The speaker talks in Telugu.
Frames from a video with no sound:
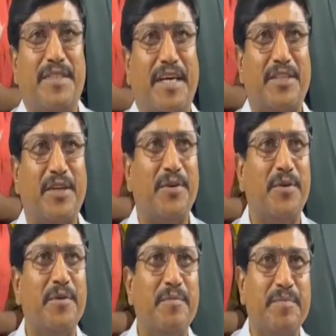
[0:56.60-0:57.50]
విద్యార్థులు
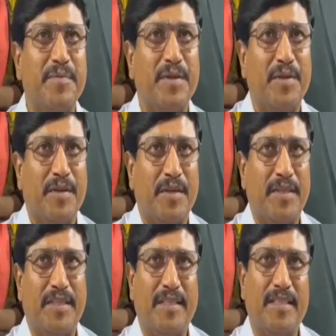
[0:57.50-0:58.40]

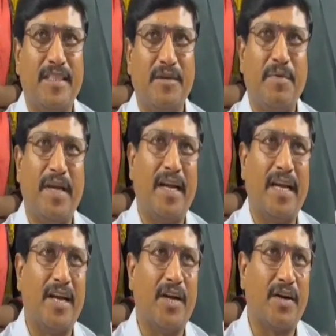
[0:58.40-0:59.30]
జీపీఏ
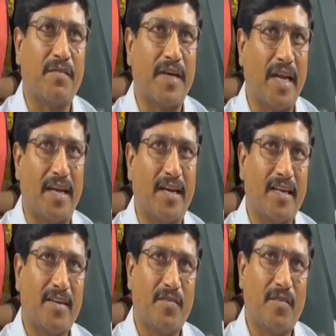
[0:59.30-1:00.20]
టెన్ అవుట్ ఆఫ్ టెన్
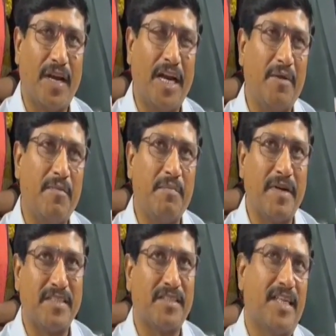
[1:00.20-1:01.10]
వన్ ఎయిటీ మెంబర్స్